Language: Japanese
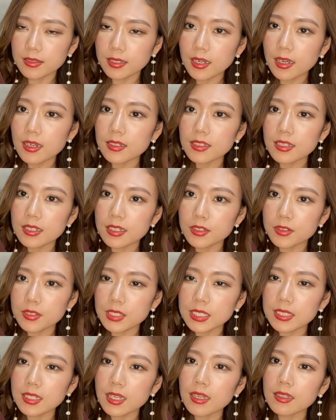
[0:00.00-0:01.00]
中に着る
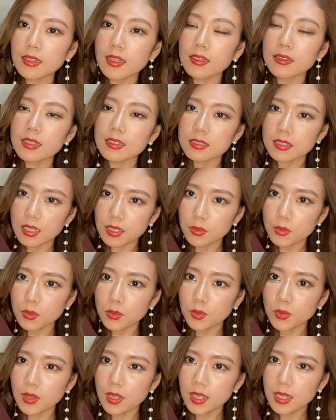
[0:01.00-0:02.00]
インナーなんですけ
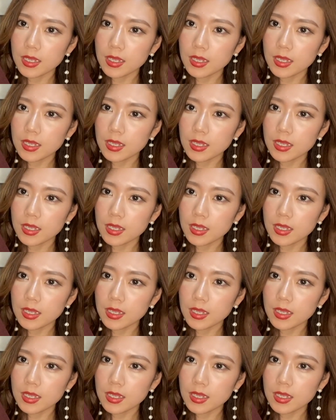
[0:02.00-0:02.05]
ど、